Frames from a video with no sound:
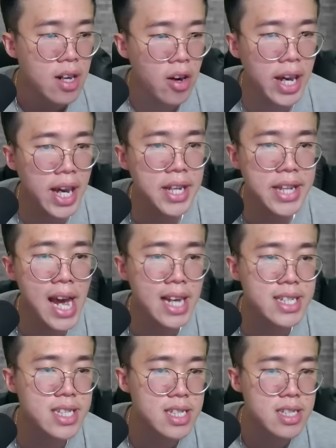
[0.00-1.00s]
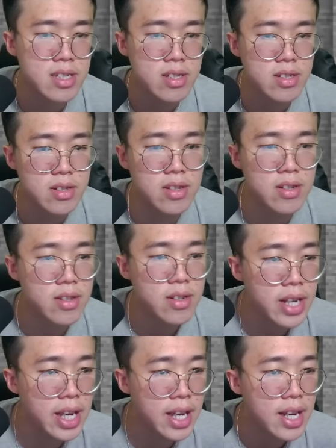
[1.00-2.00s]
oke okay, next oh,
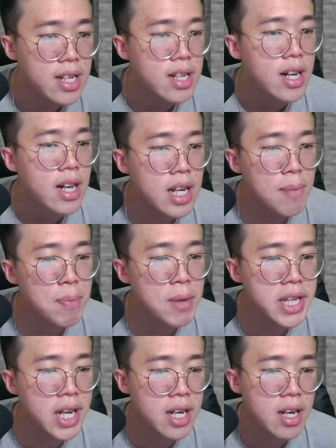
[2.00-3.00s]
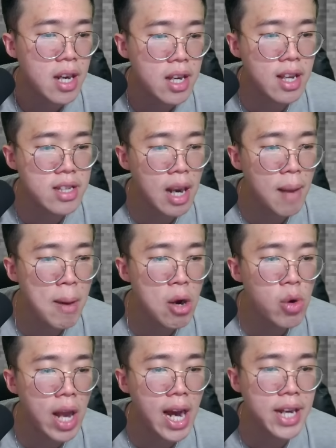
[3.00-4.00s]
oke okay. repeater ini adalah
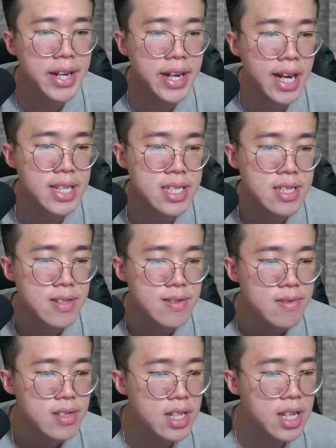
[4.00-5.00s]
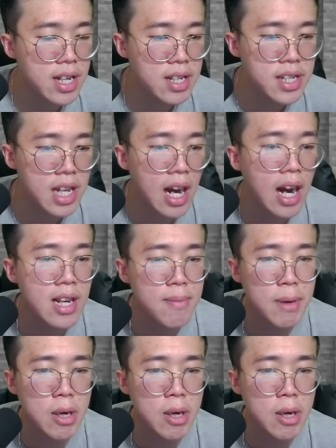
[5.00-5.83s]
pengulangan ya guys jadi ada tiga kali